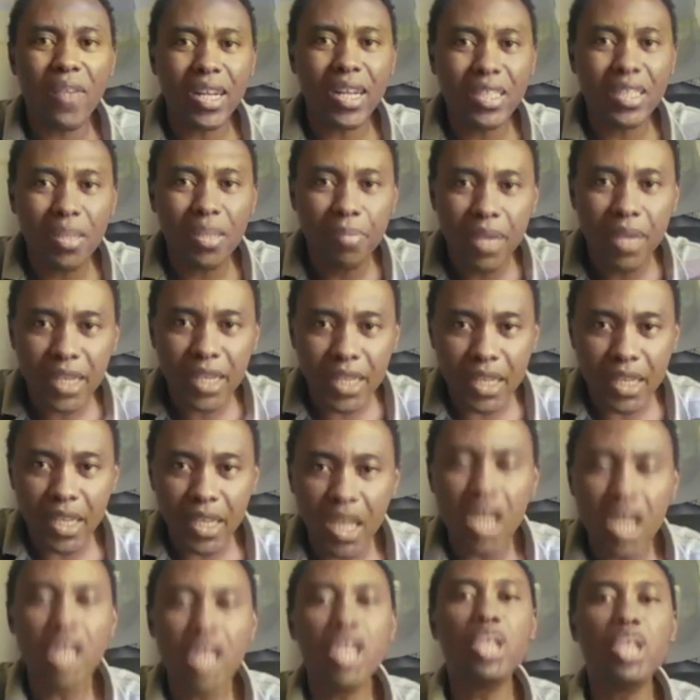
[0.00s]
va te bénir.
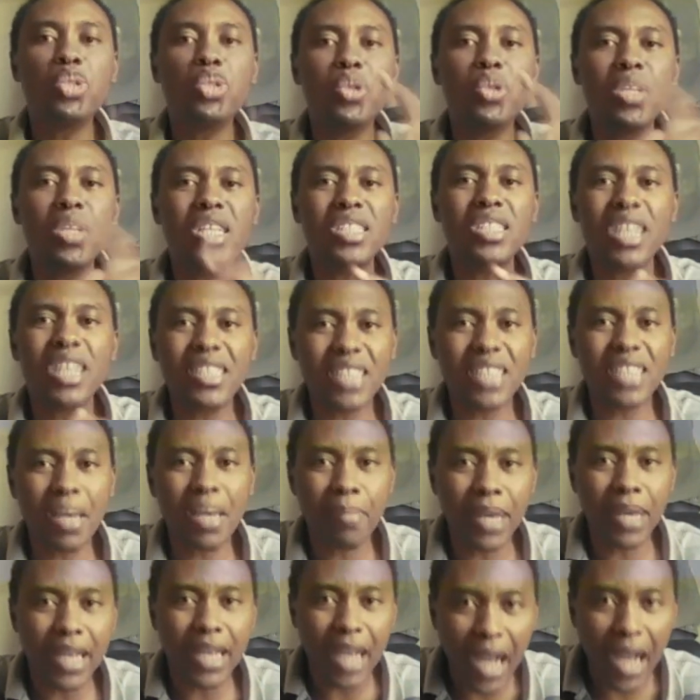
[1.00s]
Utilisez ces
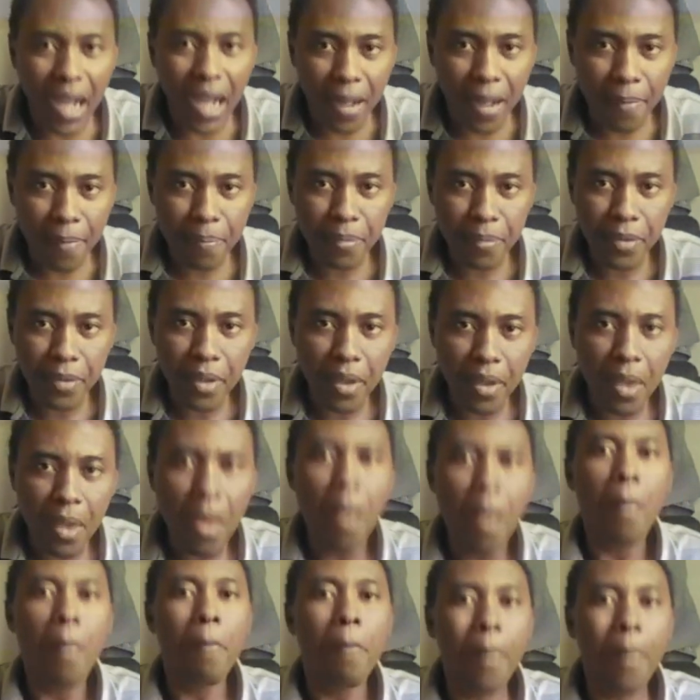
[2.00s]
mégas,
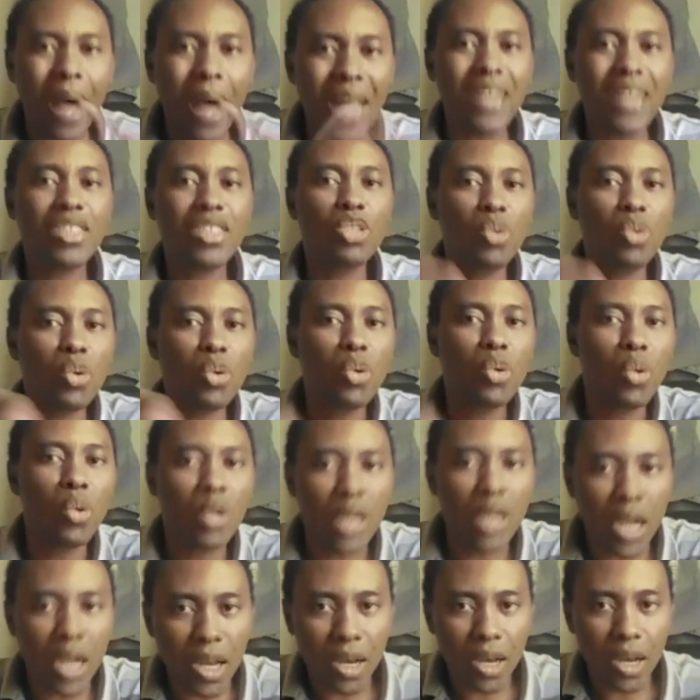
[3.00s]
pas sur
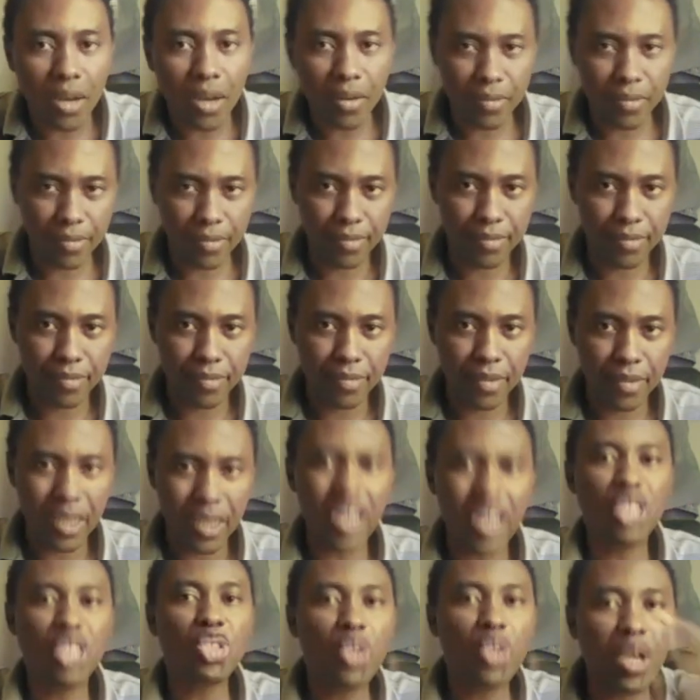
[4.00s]
Google
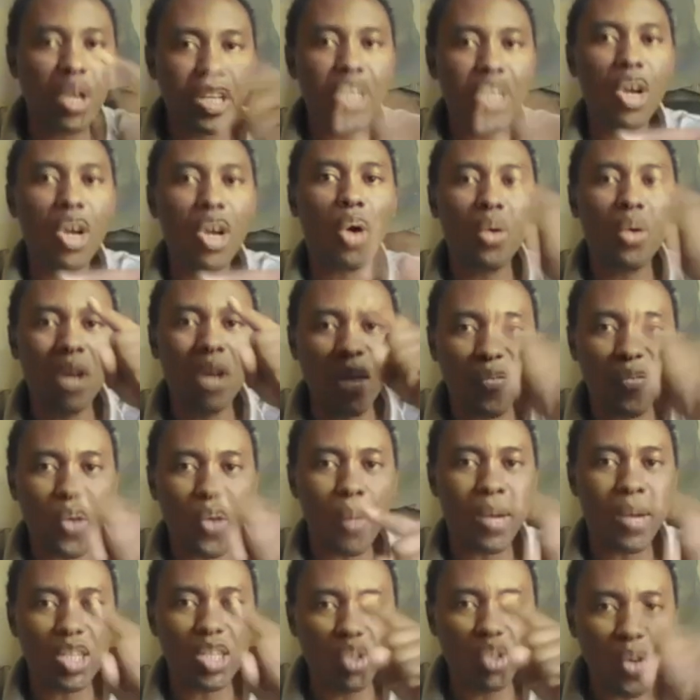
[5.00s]
et ceux qui ont eu les
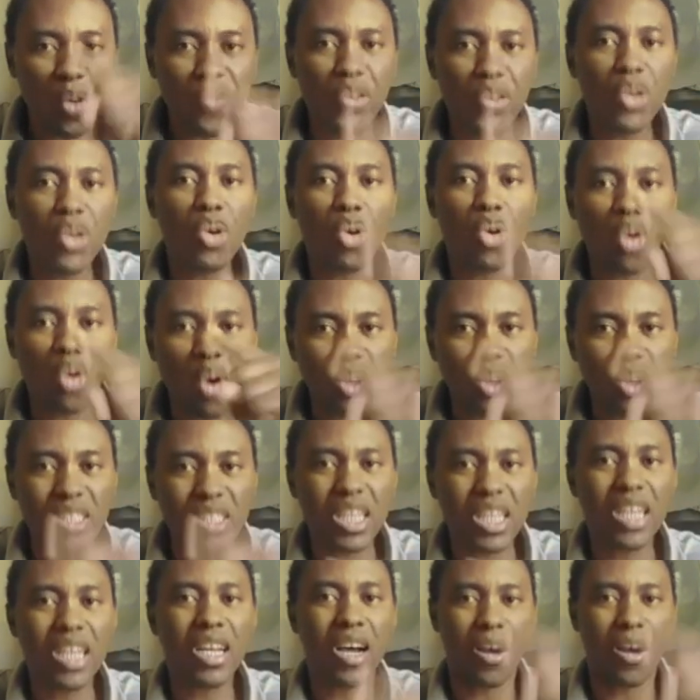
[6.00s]
formations vidéo
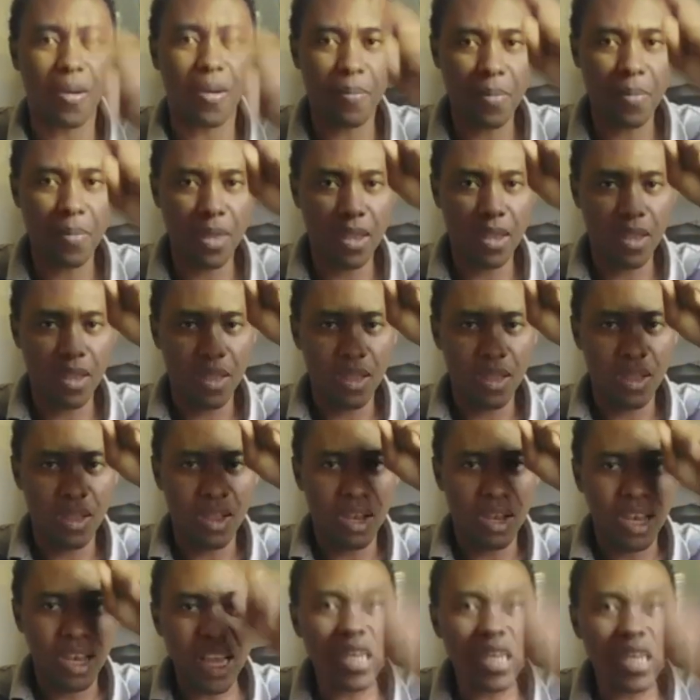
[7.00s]
concernant
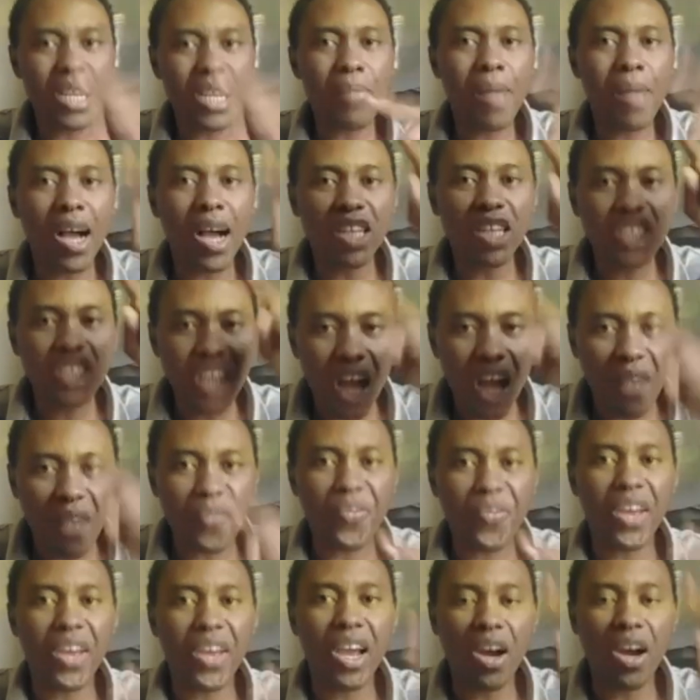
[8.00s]
les démarches à
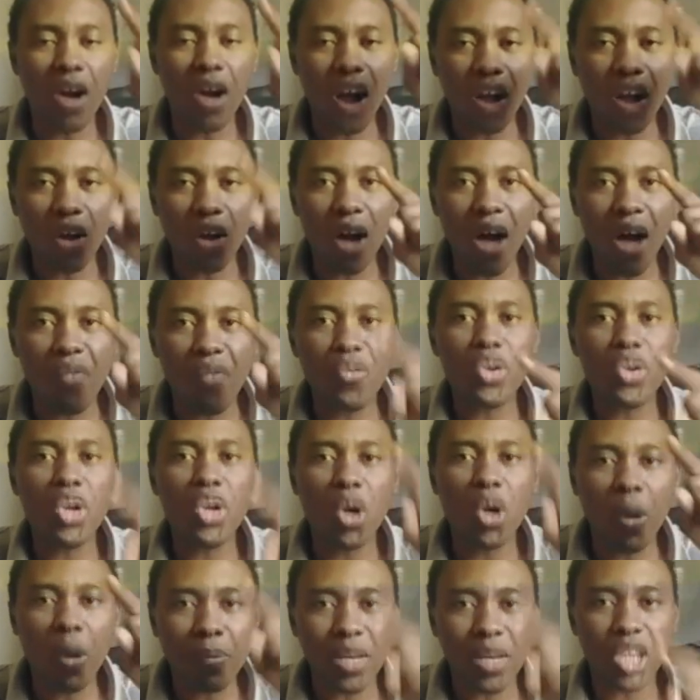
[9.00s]
faire en, vue de
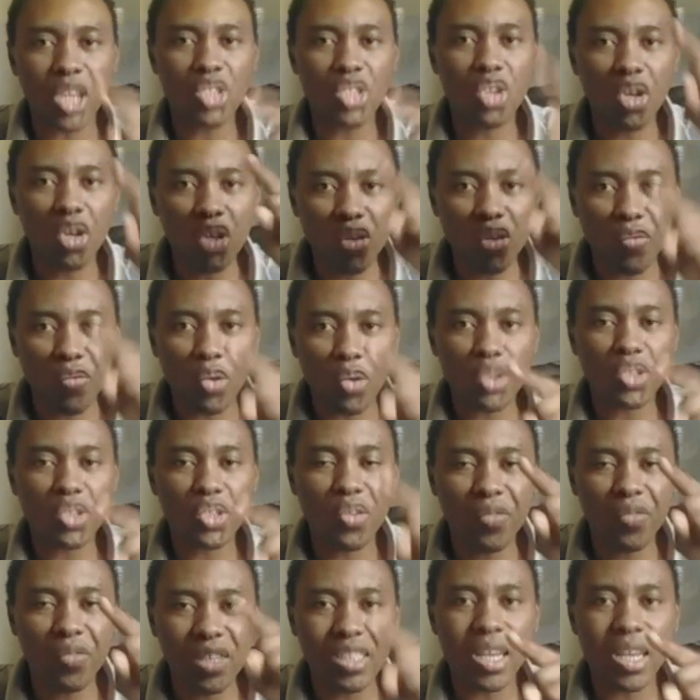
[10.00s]
l'obtention de
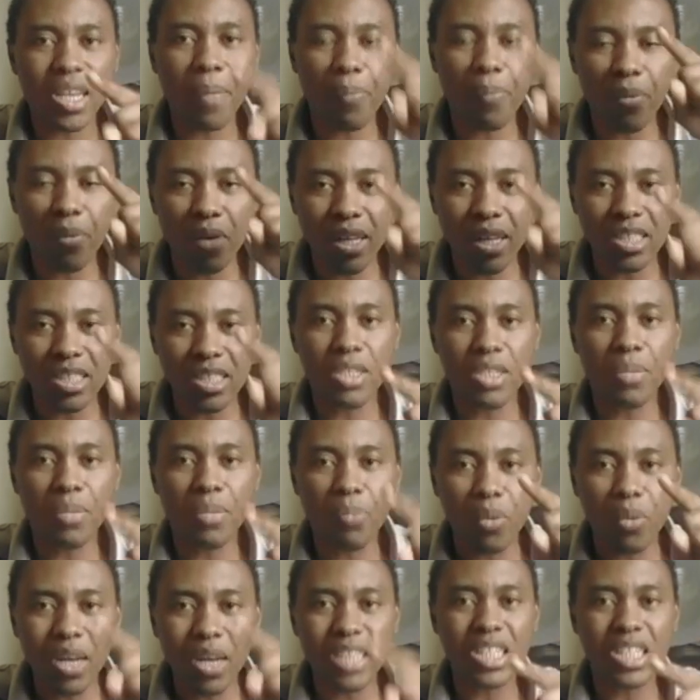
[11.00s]
votre visa pour les,
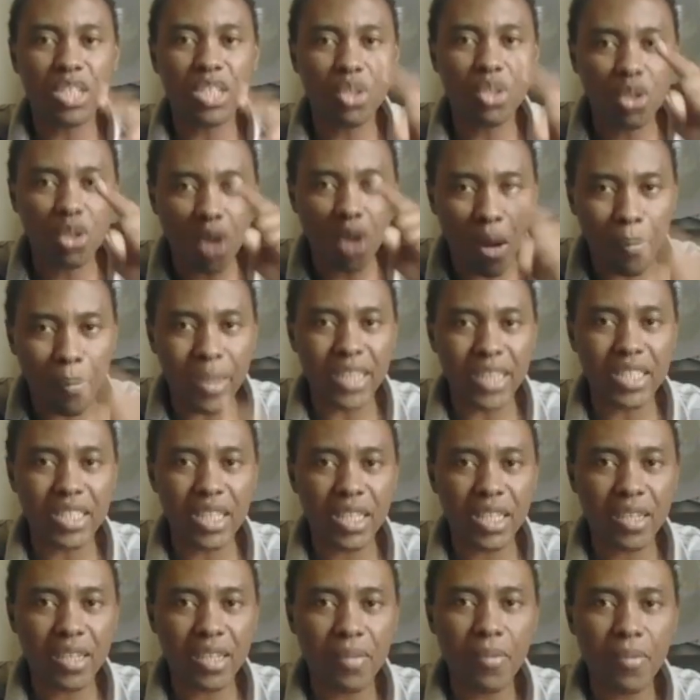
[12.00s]
pour les études en
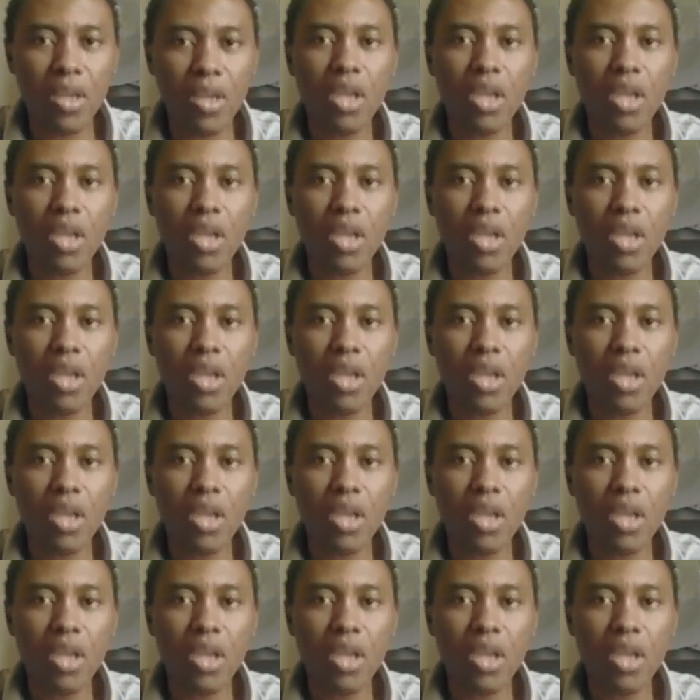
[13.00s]
Belgique.